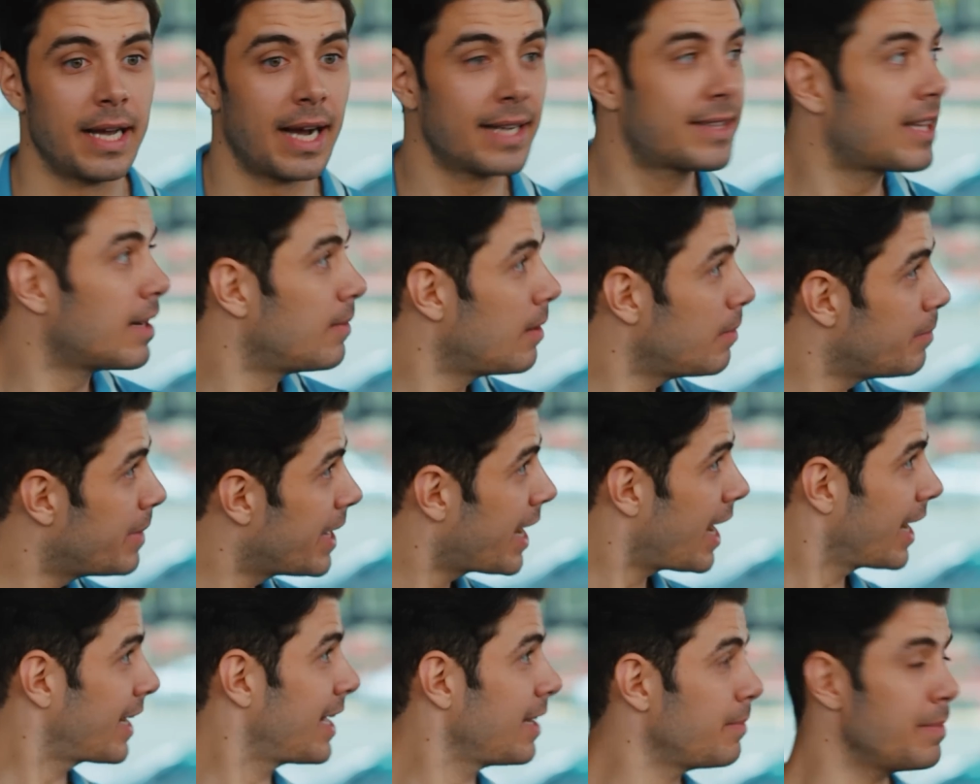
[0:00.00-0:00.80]
Ya tamam
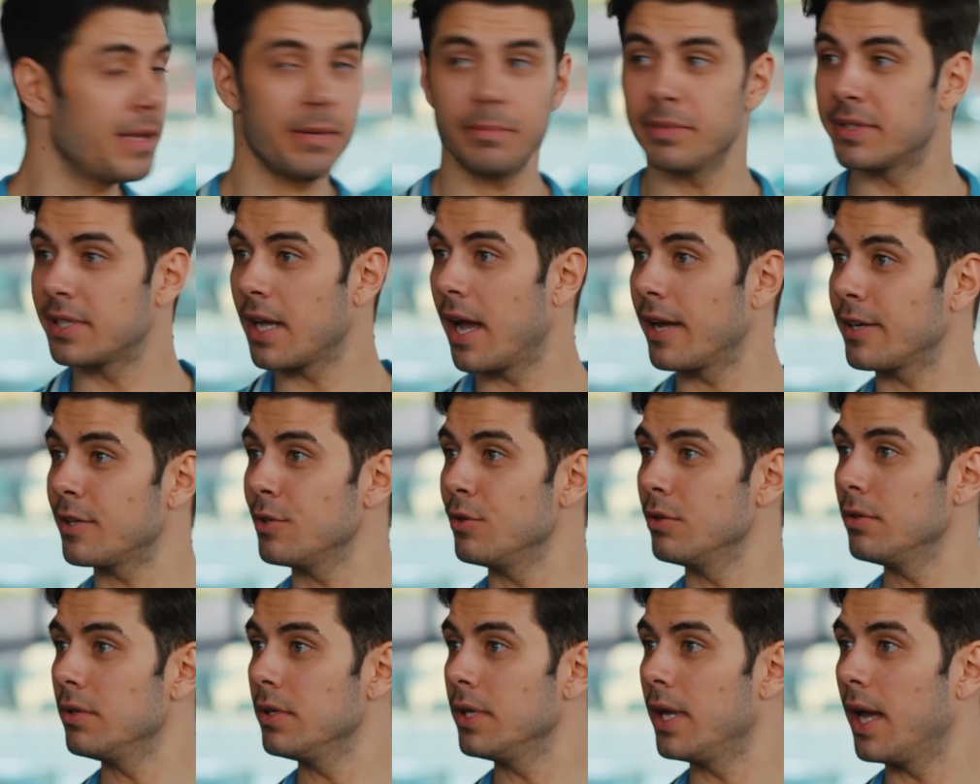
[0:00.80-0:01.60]
merak etmeyin bir
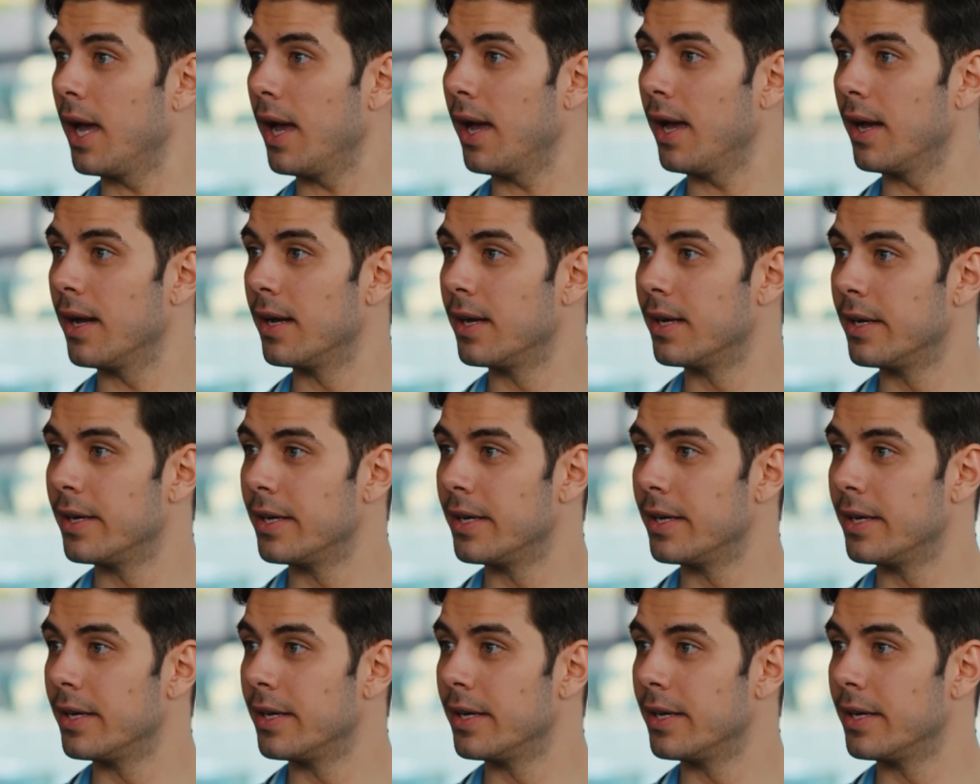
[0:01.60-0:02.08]
sakin olun ya.